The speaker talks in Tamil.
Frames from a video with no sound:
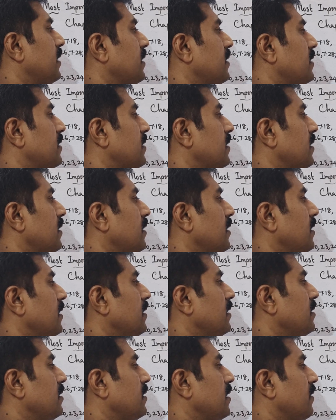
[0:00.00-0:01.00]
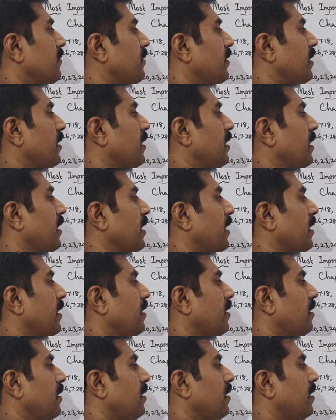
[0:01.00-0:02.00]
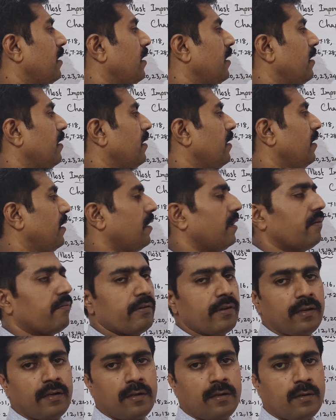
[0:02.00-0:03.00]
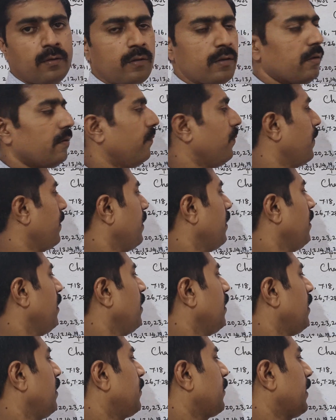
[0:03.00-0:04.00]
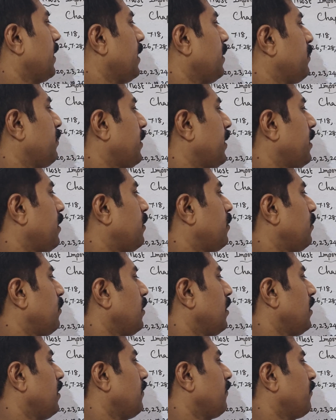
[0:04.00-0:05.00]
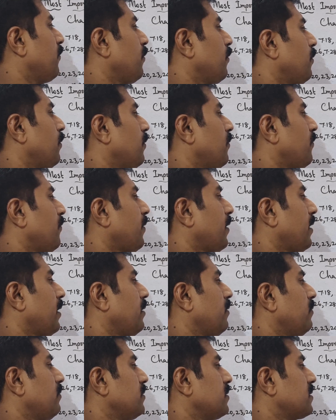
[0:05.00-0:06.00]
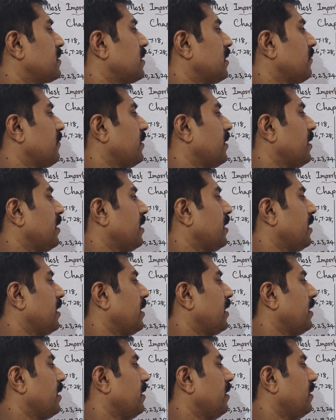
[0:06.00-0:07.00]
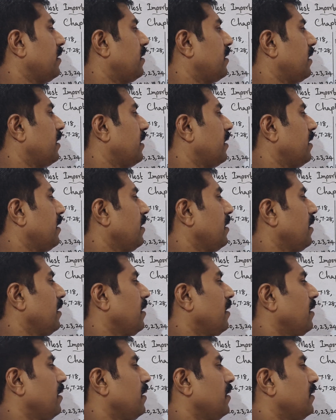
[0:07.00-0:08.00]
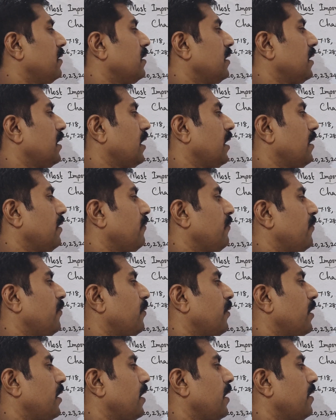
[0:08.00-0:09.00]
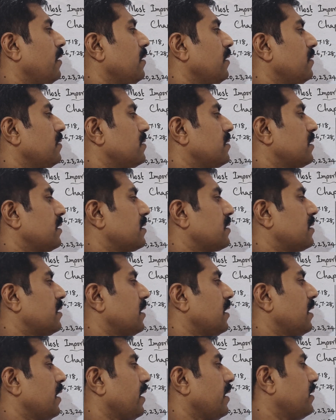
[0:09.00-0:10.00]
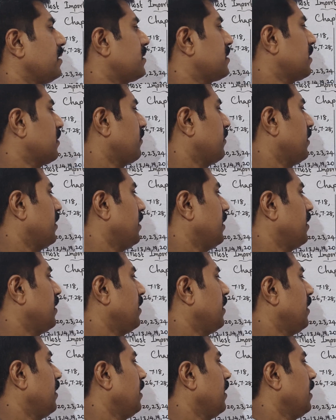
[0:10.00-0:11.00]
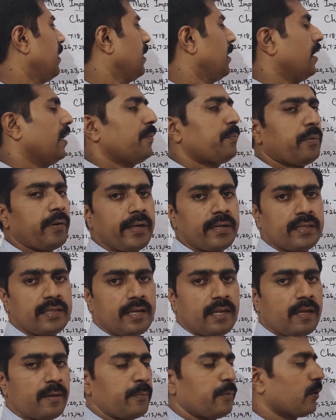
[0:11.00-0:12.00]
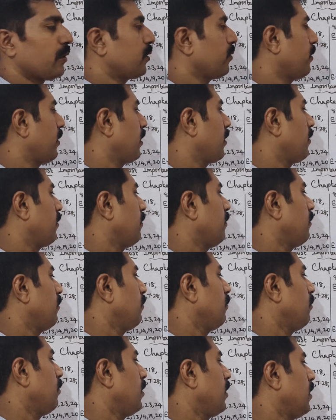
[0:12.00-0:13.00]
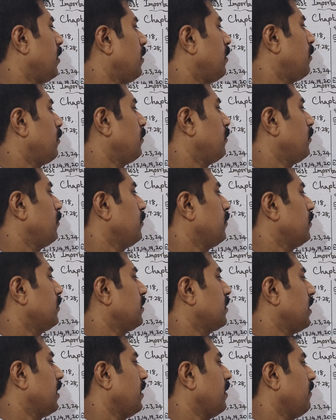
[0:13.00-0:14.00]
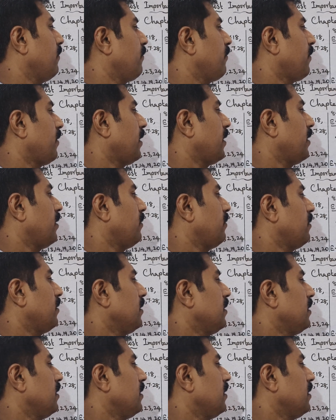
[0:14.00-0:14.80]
சிக்ஸ் செவன் நைன் டென் லெவன் டுவெல் அப்புறம் எயிட் பாயிண்ட் டூல ஃபோர் ஃபைவ் செவன் நைன் டென் தேர்ட்டீன் ஃபோர்டீன் சிக்ஸ்டி நைன் செவன்டீன் எயிட் பாயிண்ட் த்ரீயை பொறுத்த வரைக்கும் ஒன் டூ த்ரீ ஃபைவ்